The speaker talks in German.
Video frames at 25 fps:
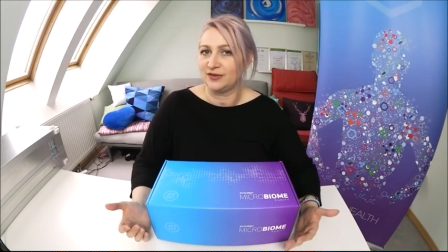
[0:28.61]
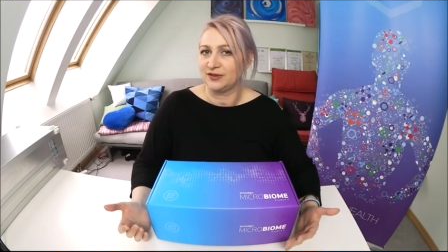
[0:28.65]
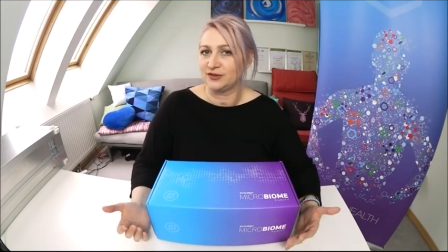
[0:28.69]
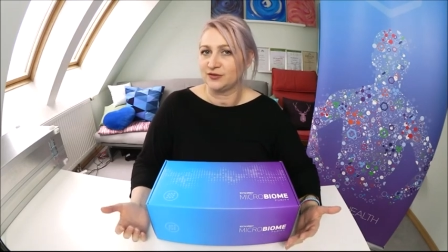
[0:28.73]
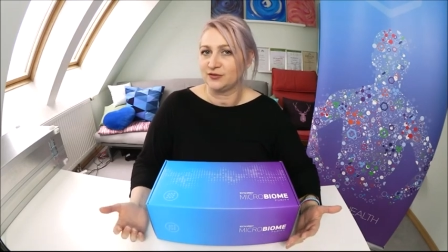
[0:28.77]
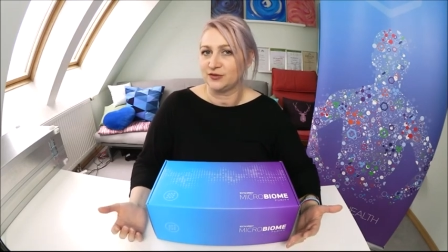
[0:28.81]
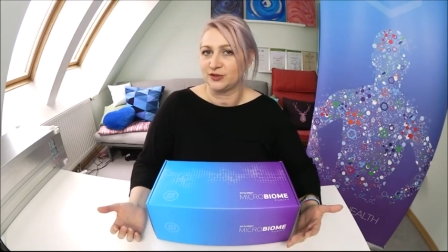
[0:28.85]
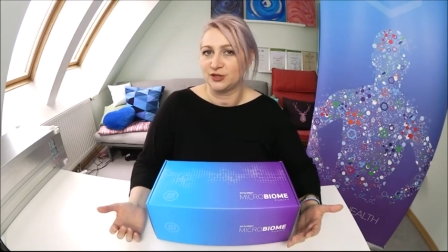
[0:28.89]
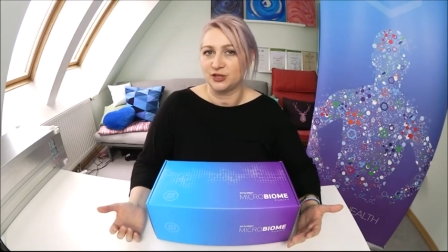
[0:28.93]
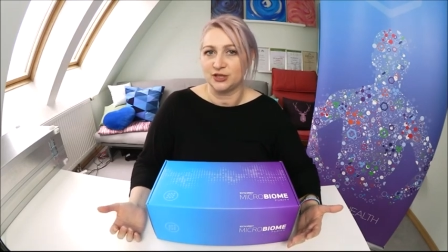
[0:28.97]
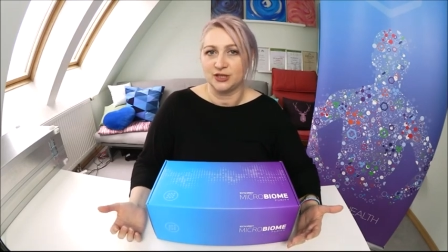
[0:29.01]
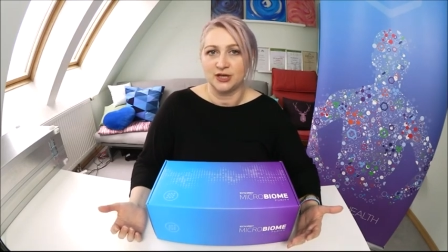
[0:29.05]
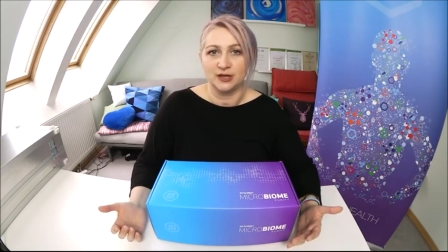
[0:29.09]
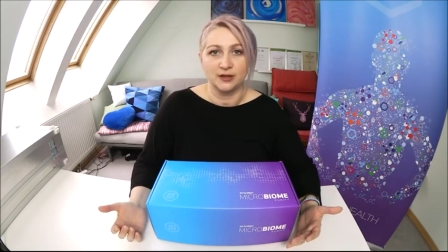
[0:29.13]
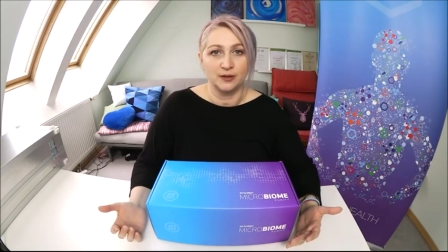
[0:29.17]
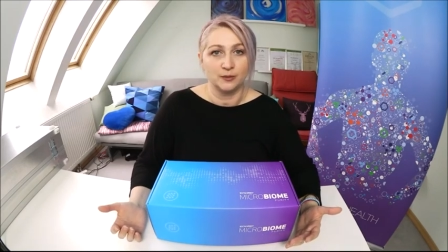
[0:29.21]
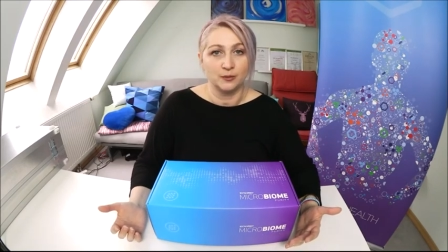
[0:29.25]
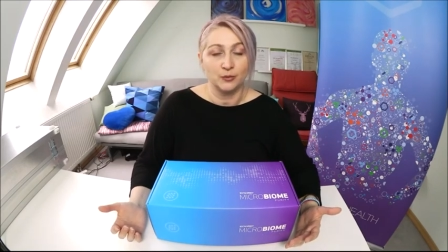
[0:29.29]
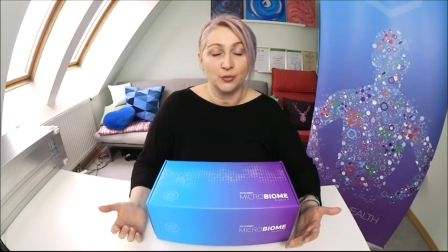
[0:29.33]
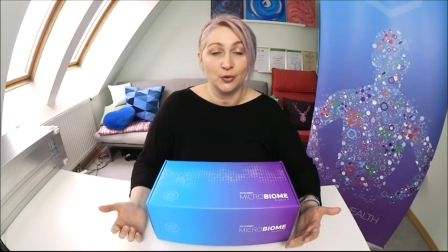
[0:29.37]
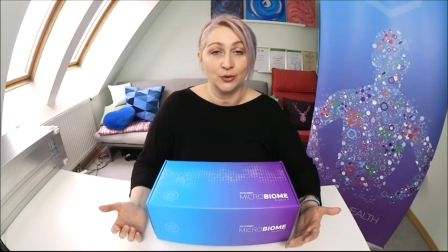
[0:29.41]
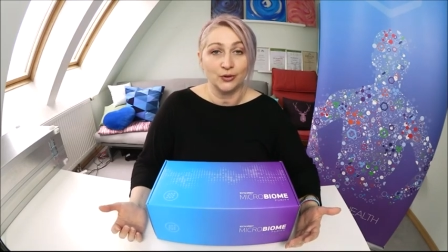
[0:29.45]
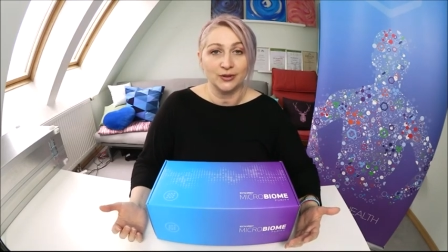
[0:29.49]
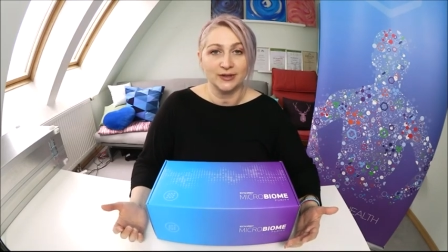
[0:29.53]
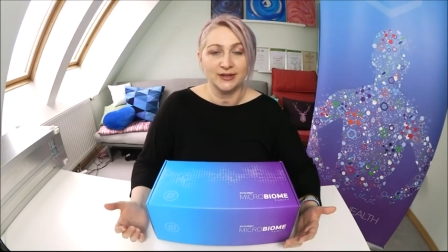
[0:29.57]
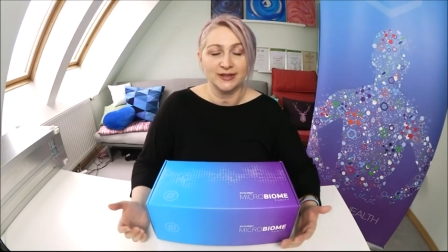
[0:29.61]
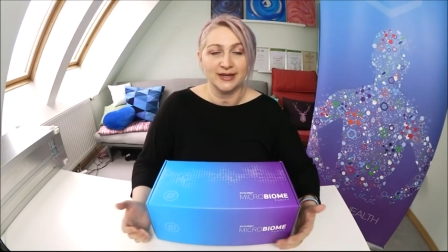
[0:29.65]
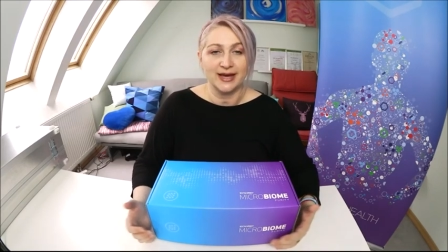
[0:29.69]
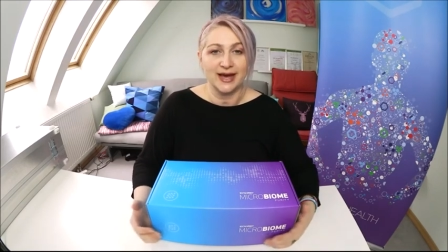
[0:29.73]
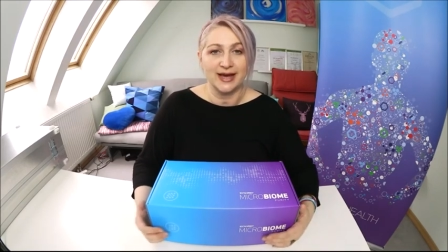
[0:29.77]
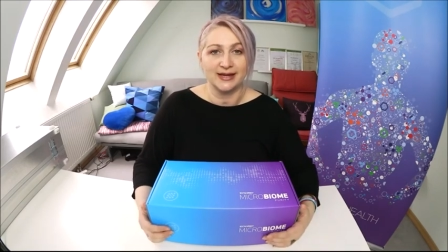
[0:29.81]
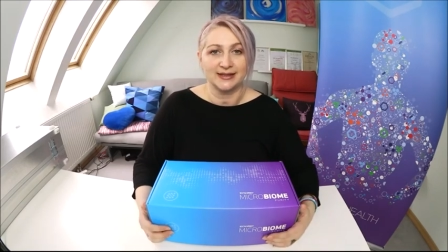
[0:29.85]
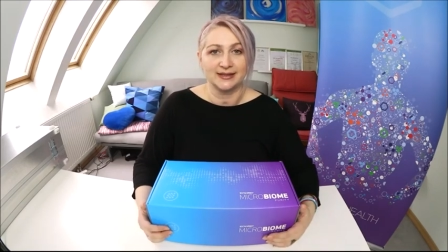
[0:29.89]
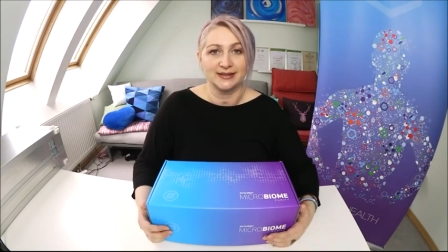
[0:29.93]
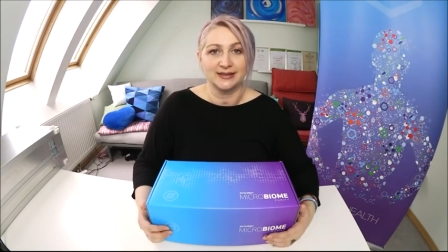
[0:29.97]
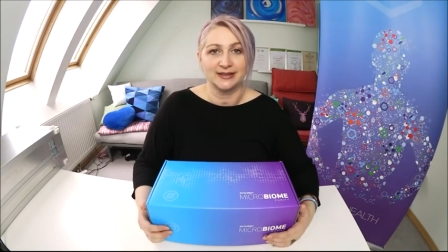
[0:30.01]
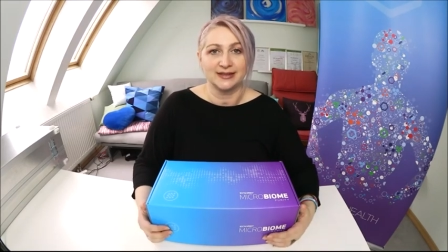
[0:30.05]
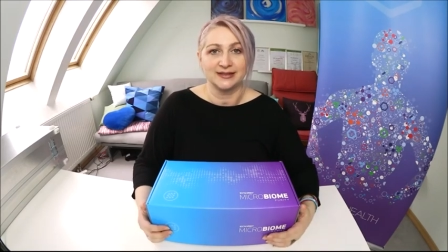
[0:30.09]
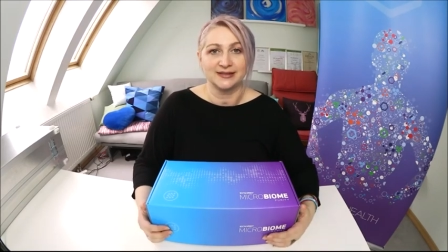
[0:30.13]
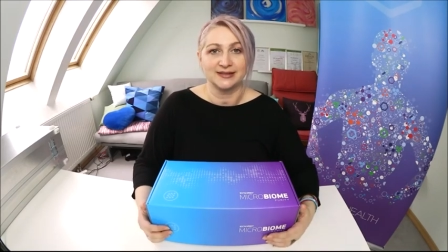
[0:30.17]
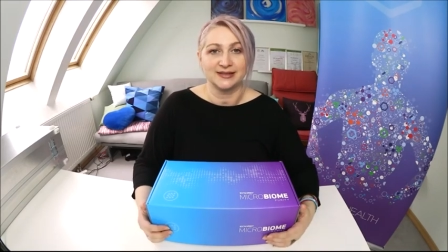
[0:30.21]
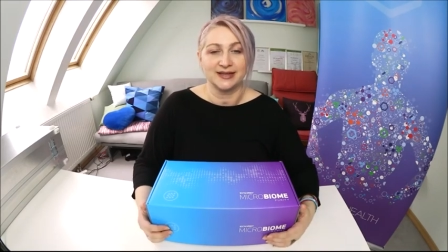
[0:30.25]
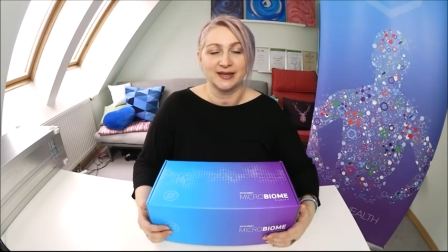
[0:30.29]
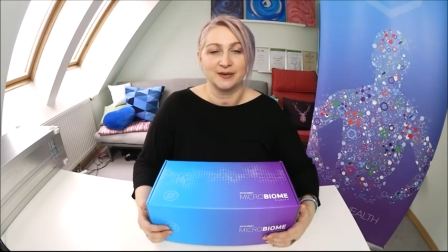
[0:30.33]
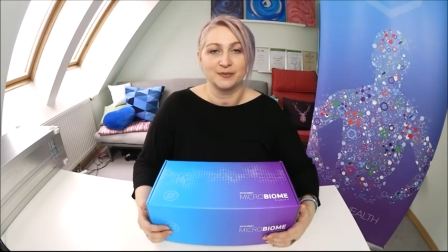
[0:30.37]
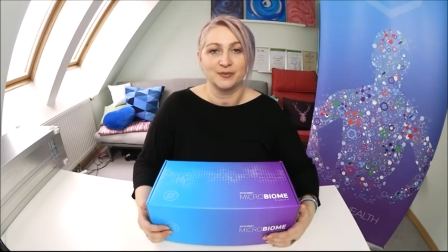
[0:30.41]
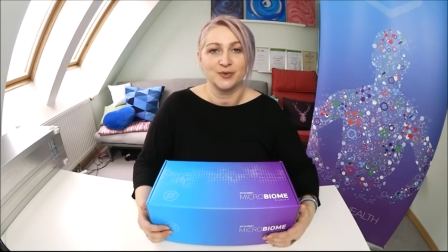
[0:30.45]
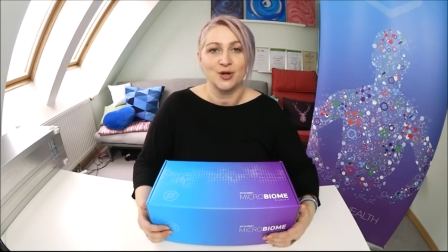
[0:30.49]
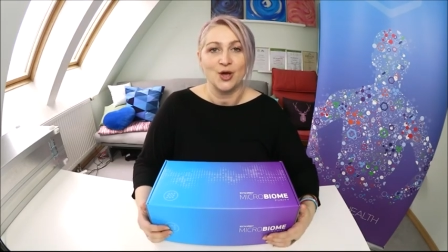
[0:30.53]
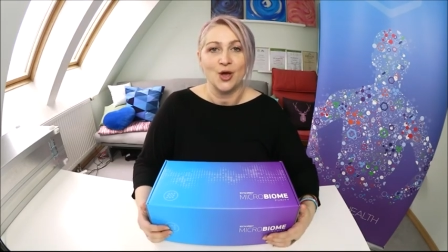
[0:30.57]
was verschiedene Möglichkeiten
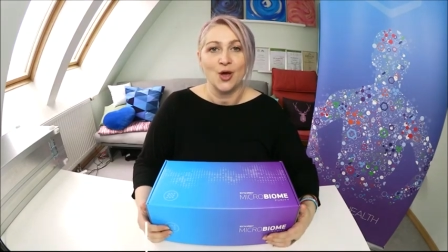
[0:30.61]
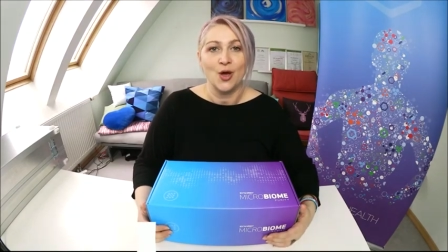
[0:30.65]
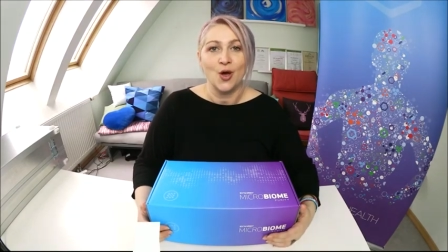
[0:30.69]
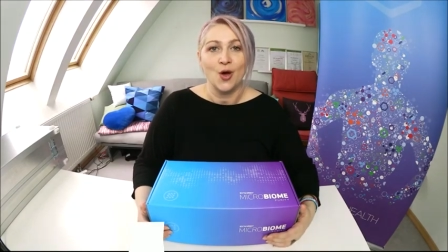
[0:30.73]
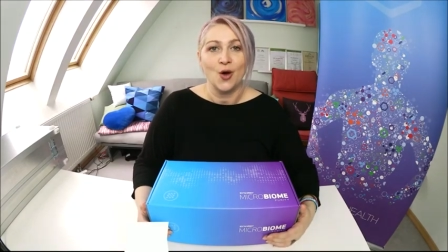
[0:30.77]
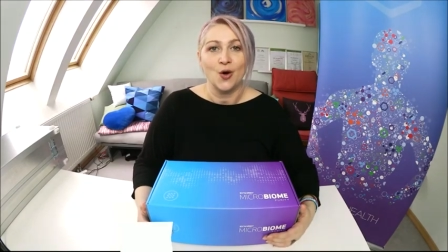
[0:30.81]
es gibt.